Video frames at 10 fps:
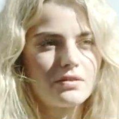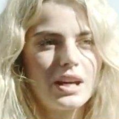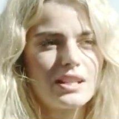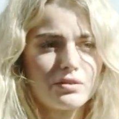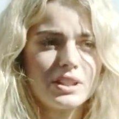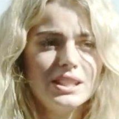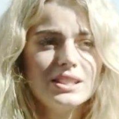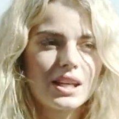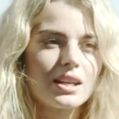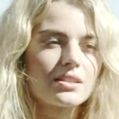also
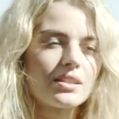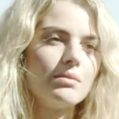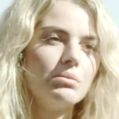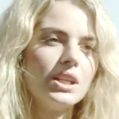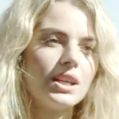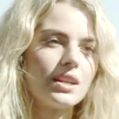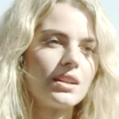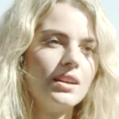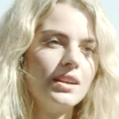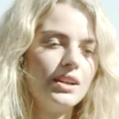verdient hat in den
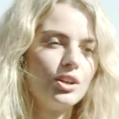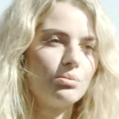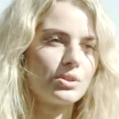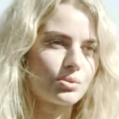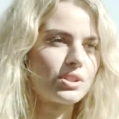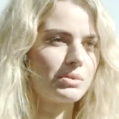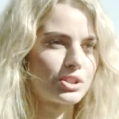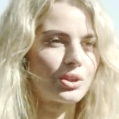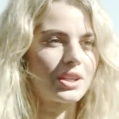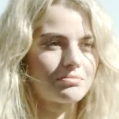Medien, über so ein
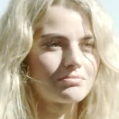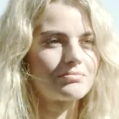Thema zu reden.